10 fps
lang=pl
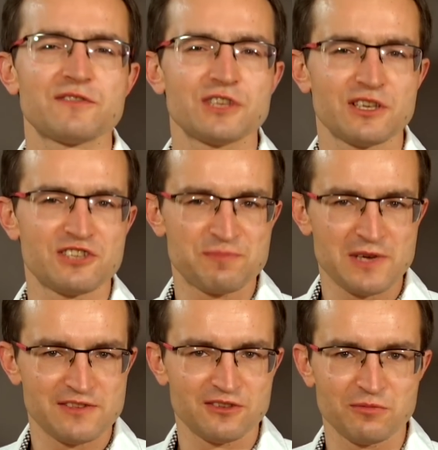Żegna się z
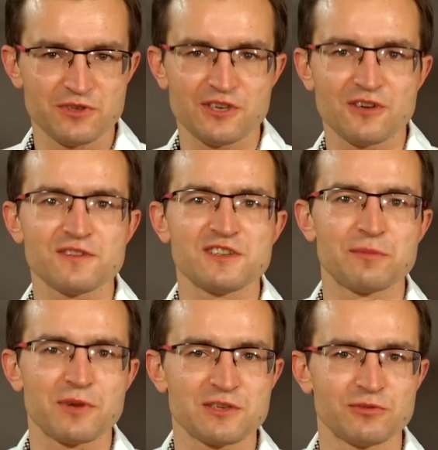Państwem Tomaszenkowski.
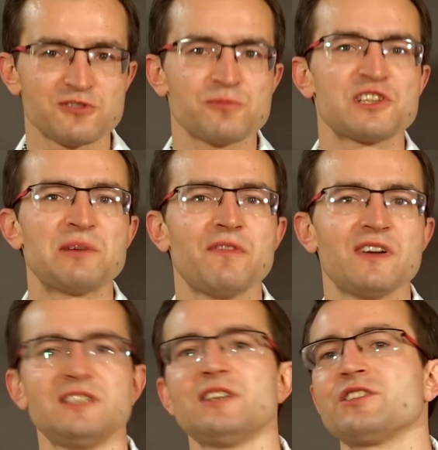Zapraszam do
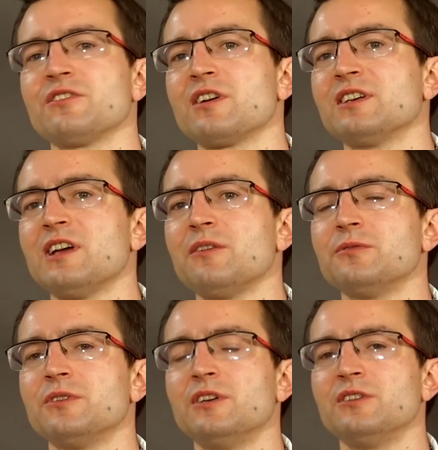subskrybowania naszego kanału,